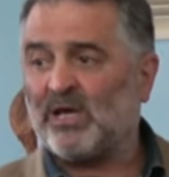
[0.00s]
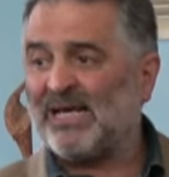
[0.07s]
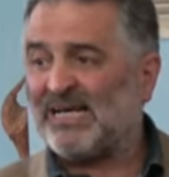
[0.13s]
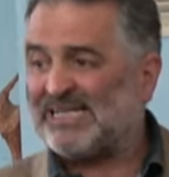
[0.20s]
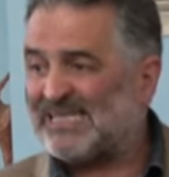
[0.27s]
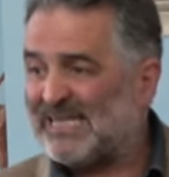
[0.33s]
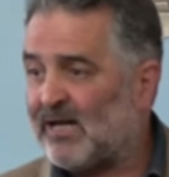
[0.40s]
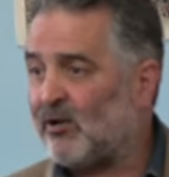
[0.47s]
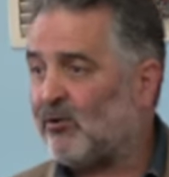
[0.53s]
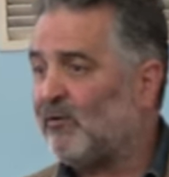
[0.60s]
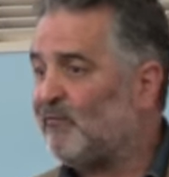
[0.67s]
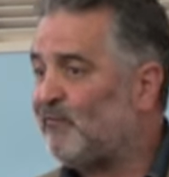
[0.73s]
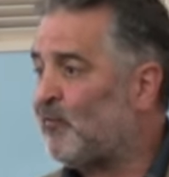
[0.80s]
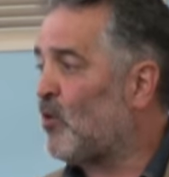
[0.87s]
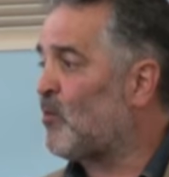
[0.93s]
que hacerlo
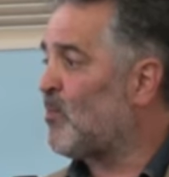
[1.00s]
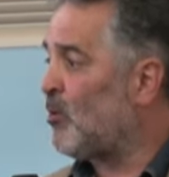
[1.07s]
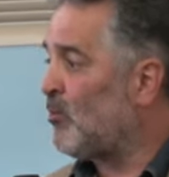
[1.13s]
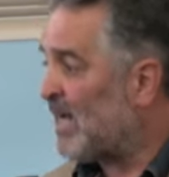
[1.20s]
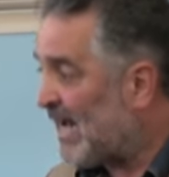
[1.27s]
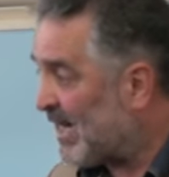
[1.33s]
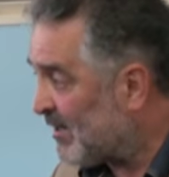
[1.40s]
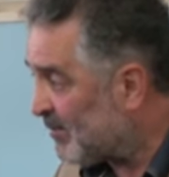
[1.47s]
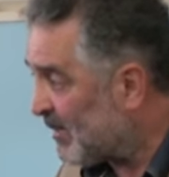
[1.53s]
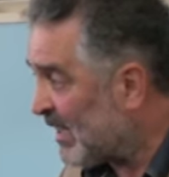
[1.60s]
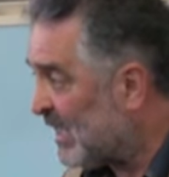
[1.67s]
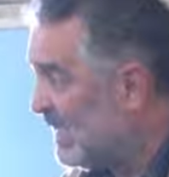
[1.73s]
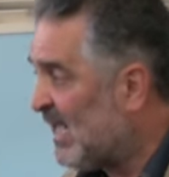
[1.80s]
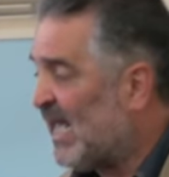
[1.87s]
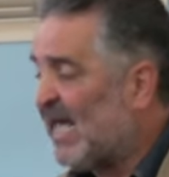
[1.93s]
en forma
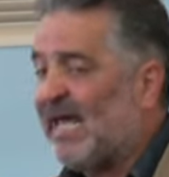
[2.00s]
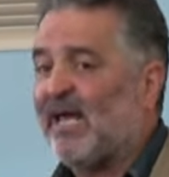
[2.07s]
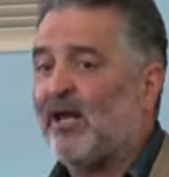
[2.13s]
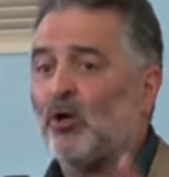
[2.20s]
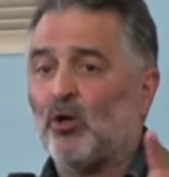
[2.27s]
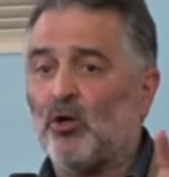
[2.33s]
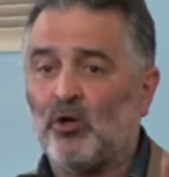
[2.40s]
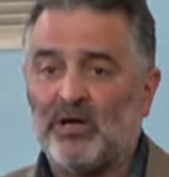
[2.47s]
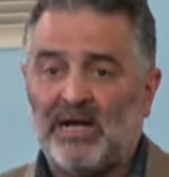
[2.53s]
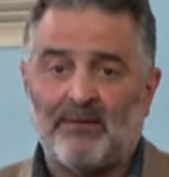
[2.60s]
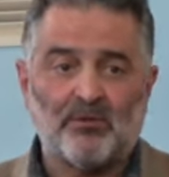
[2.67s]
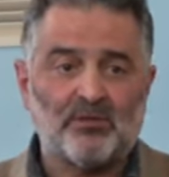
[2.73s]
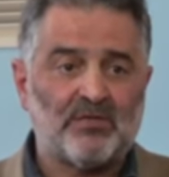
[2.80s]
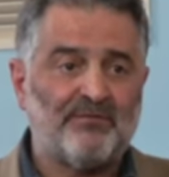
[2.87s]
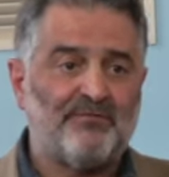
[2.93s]
unánime. Y lo
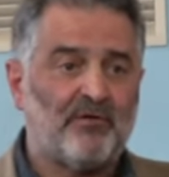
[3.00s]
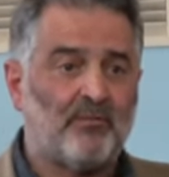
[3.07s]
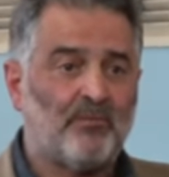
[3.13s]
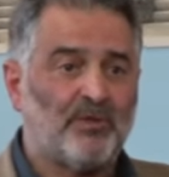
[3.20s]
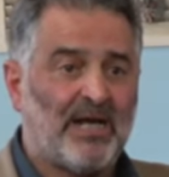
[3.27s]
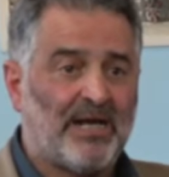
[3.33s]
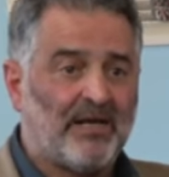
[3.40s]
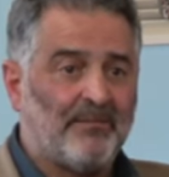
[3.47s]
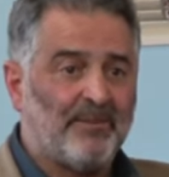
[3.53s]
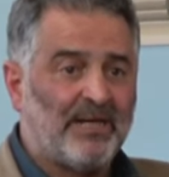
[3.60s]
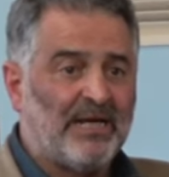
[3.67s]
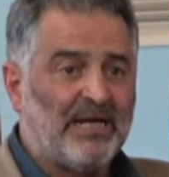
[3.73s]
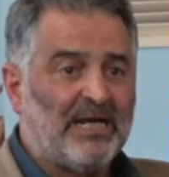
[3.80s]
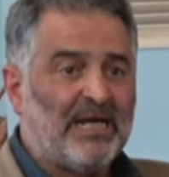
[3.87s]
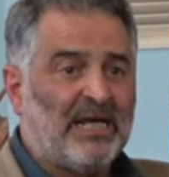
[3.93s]
logramos en forma
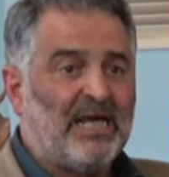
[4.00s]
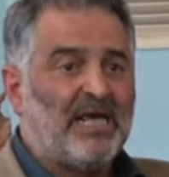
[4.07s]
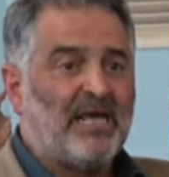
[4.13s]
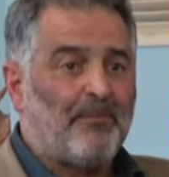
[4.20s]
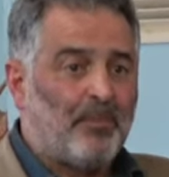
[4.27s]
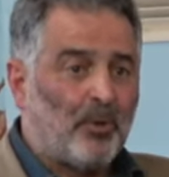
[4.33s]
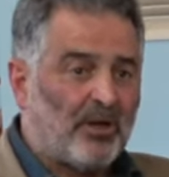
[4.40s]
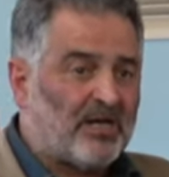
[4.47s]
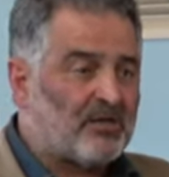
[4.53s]
unánime. Y por